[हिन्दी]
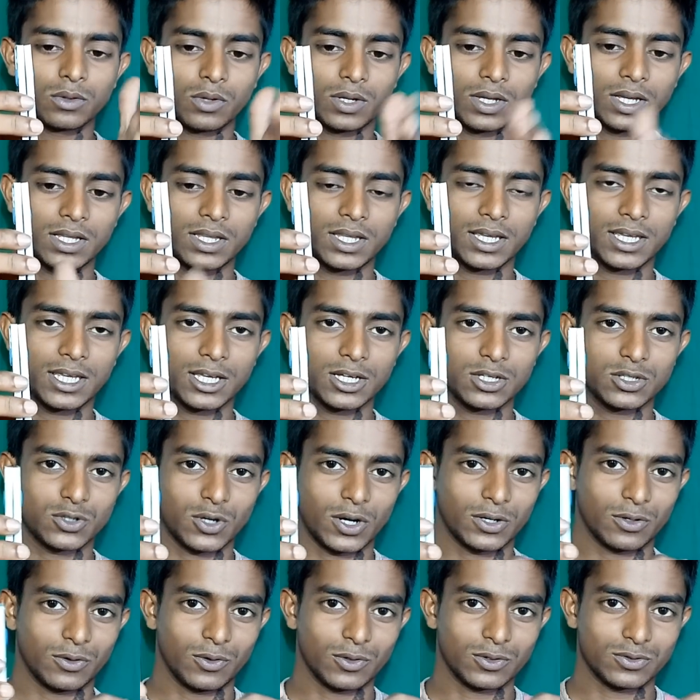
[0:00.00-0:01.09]
तो ये देखिए
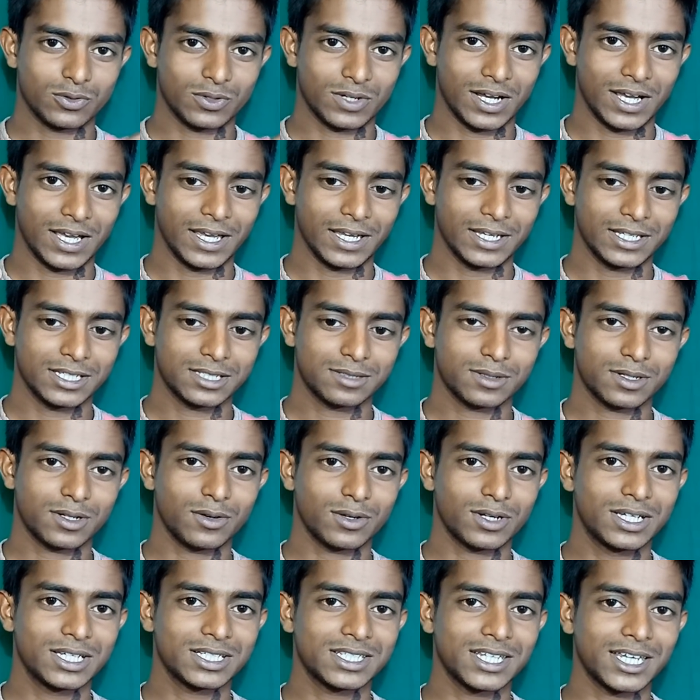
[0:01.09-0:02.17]
ज्वाइन हो चुका है
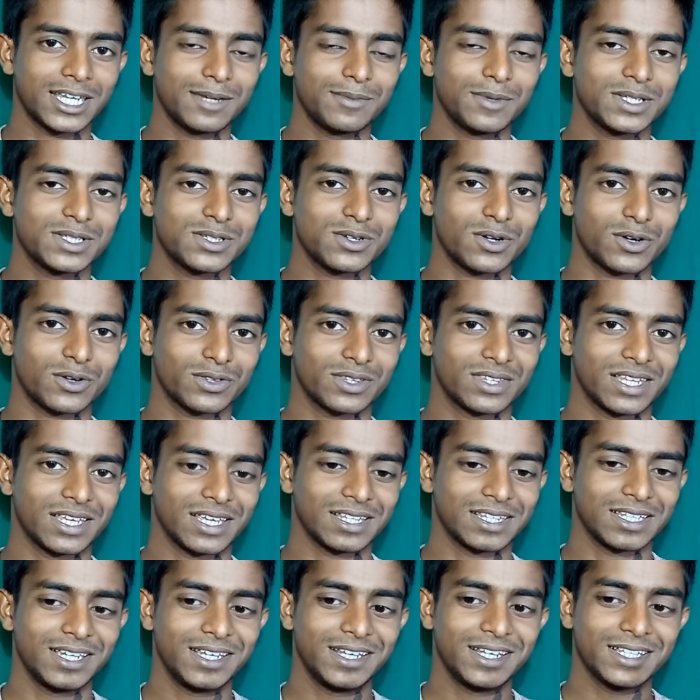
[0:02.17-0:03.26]
इसको खींचने की भी ज़रूरत
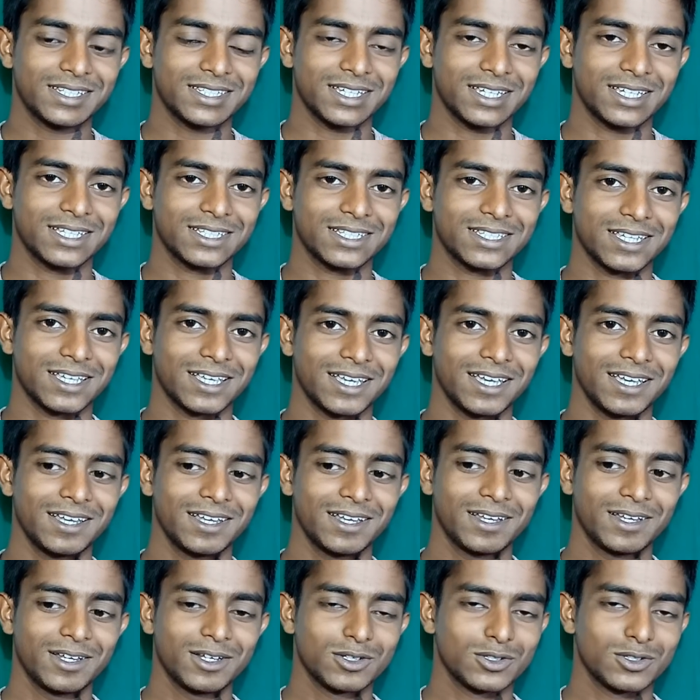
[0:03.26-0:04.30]
नहीं है धीरे से खींचेंगे